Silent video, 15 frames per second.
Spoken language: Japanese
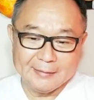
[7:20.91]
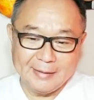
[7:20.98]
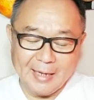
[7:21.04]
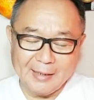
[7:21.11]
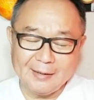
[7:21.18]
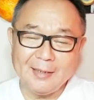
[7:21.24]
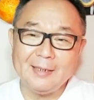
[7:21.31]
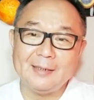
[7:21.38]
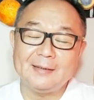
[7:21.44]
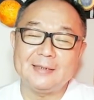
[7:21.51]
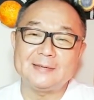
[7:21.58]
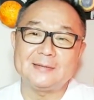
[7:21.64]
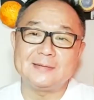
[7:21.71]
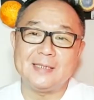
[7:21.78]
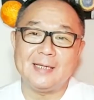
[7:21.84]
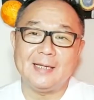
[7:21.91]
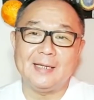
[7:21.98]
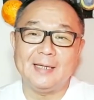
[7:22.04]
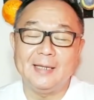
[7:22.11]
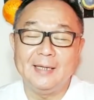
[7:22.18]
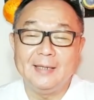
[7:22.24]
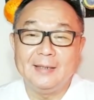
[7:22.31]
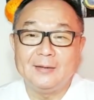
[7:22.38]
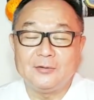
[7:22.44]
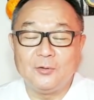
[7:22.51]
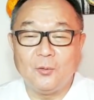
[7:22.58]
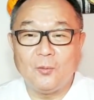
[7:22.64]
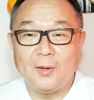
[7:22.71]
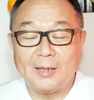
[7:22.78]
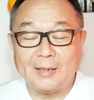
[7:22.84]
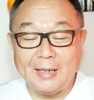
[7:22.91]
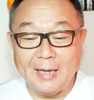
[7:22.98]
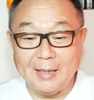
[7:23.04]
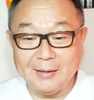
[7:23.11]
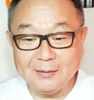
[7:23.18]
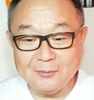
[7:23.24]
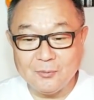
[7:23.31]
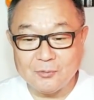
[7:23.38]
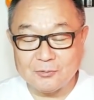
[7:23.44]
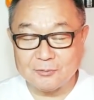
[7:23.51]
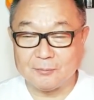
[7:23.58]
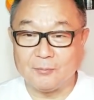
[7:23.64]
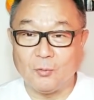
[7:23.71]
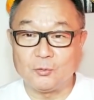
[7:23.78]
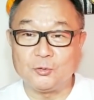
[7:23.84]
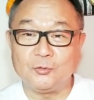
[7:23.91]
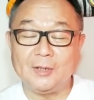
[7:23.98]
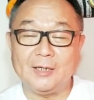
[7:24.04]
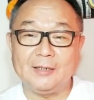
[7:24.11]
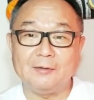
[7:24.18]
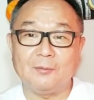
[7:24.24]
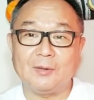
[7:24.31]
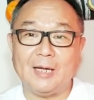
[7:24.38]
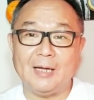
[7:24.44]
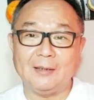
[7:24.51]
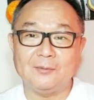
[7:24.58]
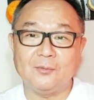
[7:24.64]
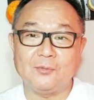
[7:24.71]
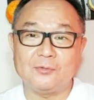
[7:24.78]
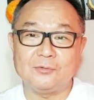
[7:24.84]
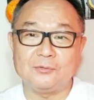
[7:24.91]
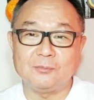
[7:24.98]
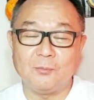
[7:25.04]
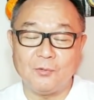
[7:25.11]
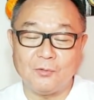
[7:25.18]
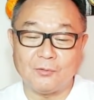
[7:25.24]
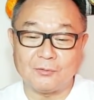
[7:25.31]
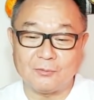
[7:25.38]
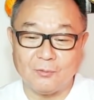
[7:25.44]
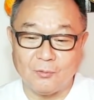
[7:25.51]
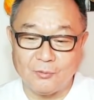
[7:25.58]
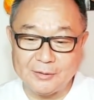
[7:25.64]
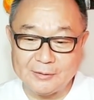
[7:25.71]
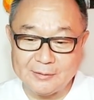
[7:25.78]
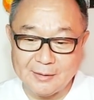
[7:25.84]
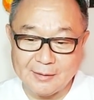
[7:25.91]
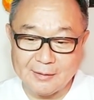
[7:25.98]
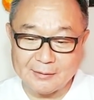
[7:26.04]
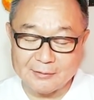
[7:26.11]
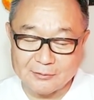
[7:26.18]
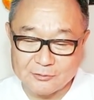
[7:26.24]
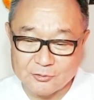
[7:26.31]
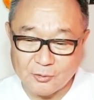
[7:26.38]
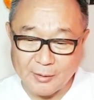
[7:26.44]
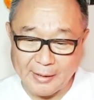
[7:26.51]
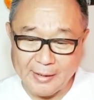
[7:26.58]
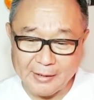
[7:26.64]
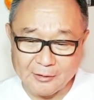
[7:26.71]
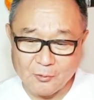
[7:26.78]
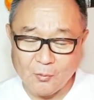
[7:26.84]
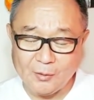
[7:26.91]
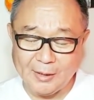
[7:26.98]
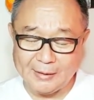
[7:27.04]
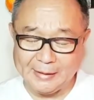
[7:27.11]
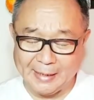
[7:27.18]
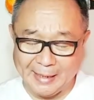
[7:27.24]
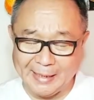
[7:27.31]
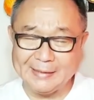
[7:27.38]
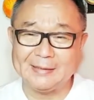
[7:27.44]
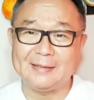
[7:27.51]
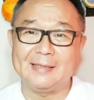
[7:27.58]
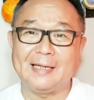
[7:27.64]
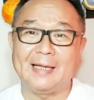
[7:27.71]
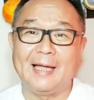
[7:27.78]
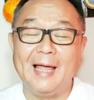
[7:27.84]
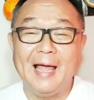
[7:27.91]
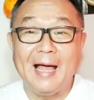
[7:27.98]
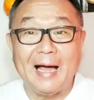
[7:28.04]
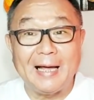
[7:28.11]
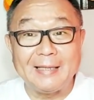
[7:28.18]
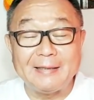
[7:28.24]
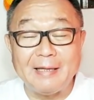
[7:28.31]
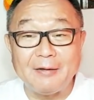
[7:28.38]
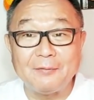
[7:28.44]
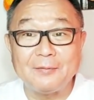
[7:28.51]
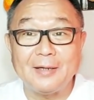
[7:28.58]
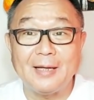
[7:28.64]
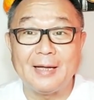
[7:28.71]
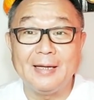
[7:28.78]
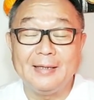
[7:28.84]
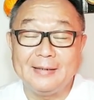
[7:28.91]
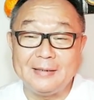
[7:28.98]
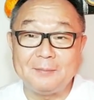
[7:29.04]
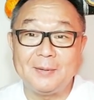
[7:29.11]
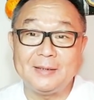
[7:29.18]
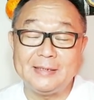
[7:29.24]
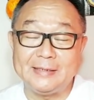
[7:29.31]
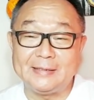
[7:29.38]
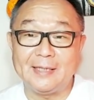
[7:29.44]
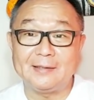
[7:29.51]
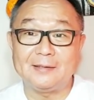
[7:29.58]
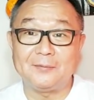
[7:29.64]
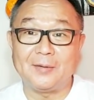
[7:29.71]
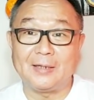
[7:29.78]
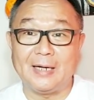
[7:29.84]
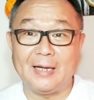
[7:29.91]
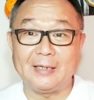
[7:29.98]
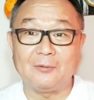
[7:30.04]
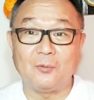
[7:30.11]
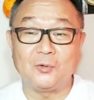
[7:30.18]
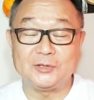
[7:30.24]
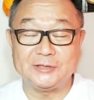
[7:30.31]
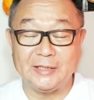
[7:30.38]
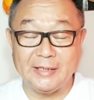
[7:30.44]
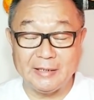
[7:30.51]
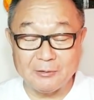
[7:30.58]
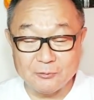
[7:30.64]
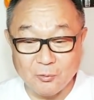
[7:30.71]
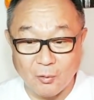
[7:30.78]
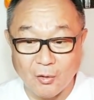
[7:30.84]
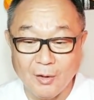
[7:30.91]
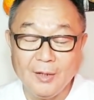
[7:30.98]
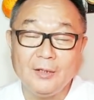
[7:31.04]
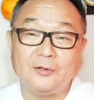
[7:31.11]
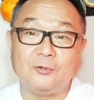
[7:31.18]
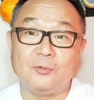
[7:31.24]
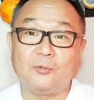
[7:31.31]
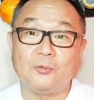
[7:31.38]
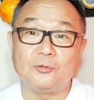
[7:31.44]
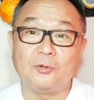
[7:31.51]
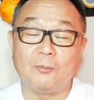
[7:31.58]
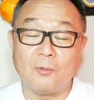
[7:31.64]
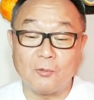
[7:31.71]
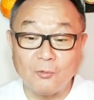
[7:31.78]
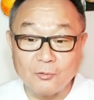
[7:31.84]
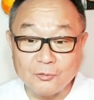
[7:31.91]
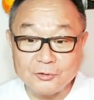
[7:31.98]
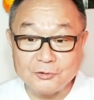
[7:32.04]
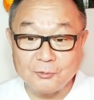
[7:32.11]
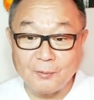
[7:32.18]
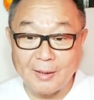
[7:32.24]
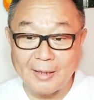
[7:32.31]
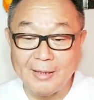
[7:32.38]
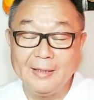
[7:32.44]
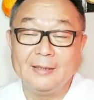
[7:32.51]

だからですね要は韓国お隣の韓国もこういった影響下にあってあんなような今に至っては外交しているということもこの人は